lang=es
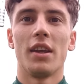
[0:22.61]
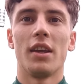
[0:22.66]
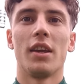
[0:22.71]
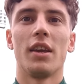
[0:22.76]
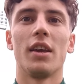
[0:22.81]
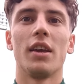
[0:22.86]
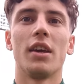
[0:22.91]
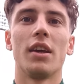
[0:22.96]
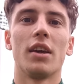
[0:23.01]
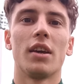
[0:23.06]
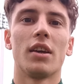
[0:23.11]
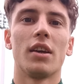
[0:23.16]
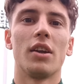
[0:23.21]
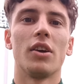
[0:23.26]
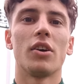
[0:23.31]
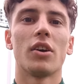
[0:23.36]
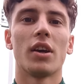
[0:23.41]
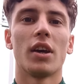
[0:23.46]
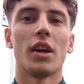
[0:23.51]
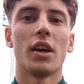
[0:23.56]
Eh,
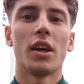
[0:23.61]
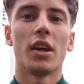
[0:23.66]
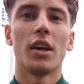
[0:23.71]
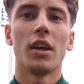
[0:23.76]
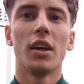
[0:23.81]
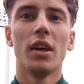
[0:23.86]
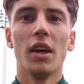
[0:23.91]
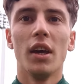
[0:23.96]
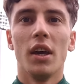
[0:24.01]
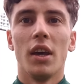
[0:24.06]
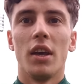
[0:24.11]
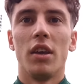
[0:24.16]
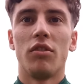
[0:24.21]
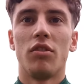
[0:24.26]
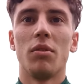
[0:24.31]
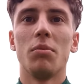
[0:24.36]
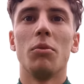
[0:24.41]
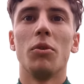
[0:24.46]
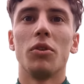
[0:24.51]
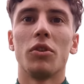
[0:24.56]
creo que
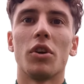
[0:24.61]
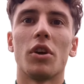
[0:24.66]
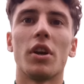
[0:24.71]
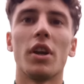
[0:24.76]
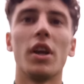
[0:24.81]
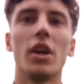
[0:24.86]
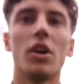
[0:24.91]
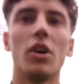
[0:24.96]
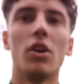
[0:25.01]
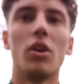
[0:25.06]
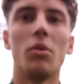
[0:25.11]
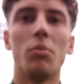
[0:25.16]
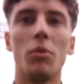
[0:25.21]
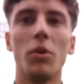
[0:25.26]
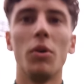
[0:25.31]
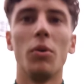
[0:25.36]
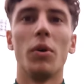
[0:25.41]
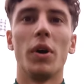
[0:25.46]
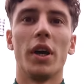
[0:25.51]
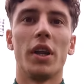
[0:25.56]
hicimos un torneo
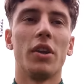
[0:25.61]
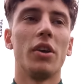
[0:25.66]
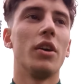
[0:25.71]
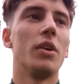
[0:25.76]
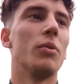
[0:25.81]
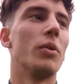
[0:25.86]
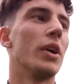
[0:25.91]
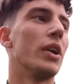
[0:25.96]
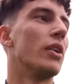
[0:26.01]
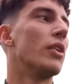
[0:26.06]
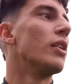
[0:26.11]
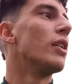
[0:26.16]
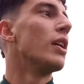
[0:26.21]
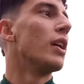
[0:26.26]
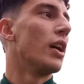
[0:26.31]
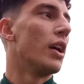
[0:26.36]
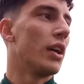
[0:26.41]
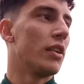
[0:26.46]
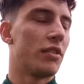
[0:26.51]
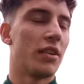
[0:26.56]
muy bueno y bueno,
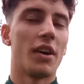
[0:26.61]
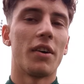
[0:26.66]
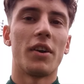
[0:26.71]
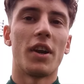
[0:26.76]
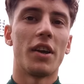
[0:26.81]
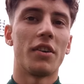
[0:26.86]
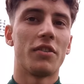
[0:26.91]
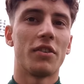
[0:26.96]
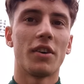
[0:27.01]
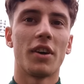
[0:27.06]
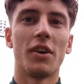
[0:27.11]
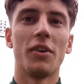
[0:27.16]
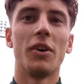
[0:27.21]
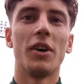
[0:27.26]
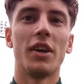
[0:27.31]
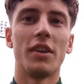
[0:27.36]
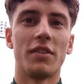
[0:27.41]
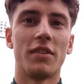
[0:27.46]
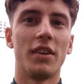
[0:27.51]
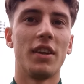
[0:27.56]
ese abrazo que vos
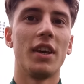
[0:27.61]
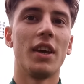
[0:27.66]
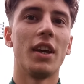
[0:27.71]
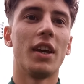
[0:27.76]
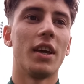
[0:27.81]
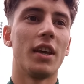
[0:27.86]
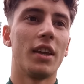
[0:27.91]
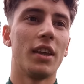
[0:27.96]
decís